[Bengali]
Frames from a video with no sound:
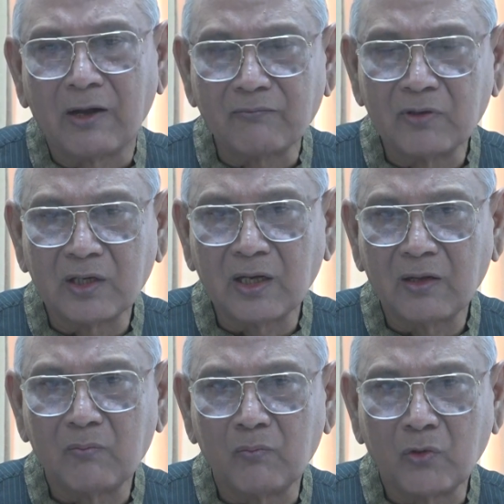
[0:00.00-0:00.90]
আপনারা
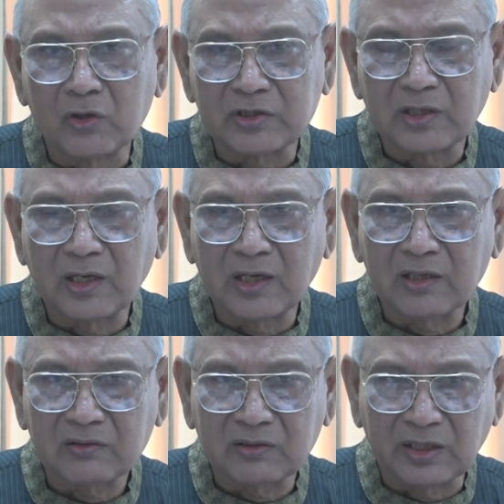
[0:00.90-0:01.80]
মশার
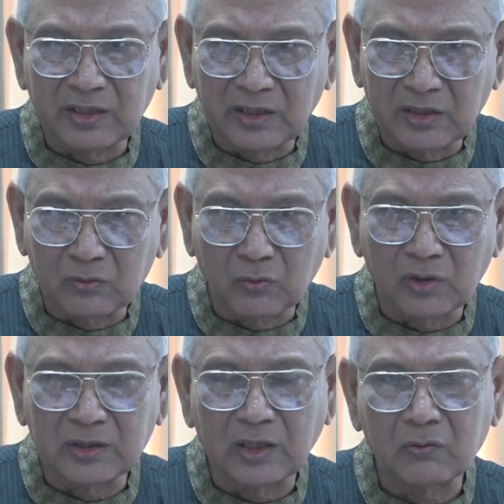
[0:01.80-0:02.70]
থেকে
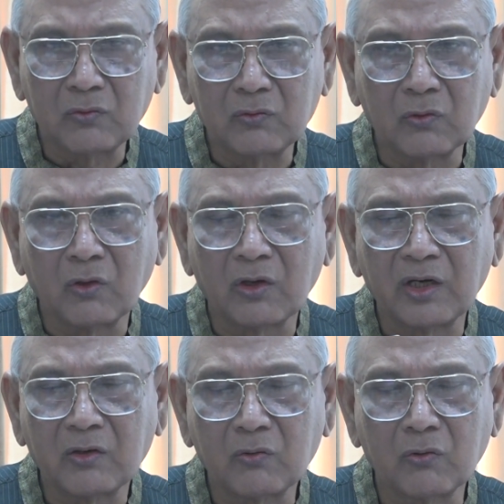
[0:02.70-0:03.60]
দূরে থাকুন
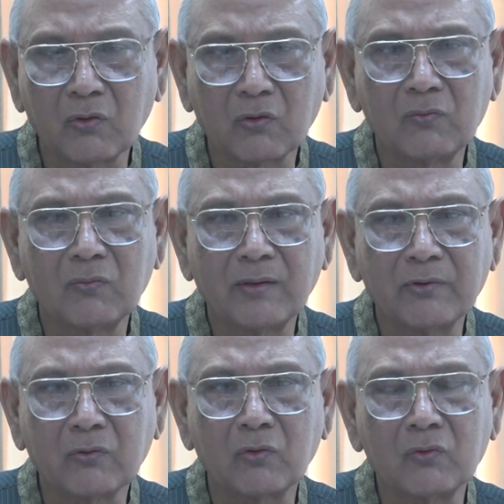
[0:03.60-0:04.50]
ঘরে কোনো
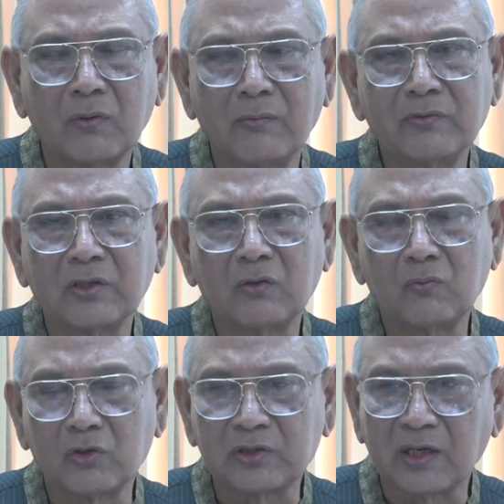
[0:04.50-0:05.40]
রকমভাবে কোনোভাবে যেন
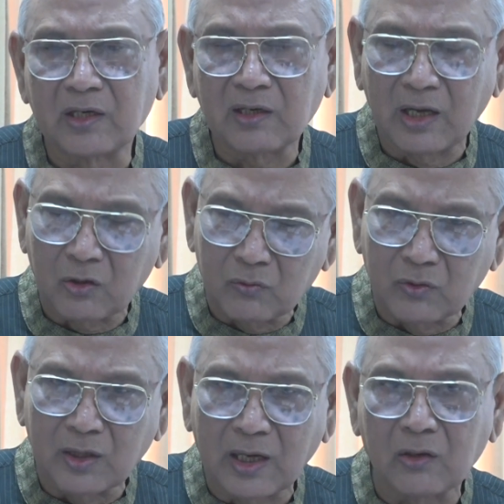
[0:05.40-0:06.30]
মশার
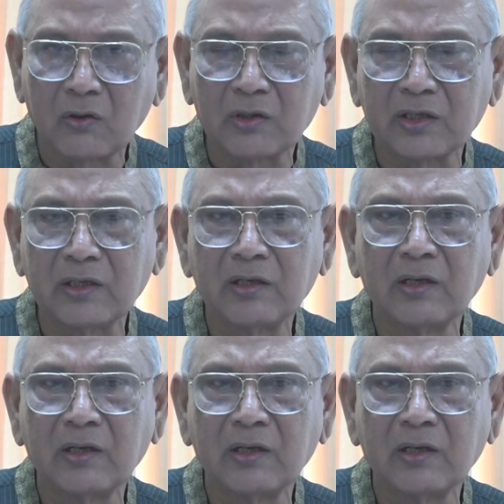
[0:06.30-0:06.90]
আগমন না ঘটে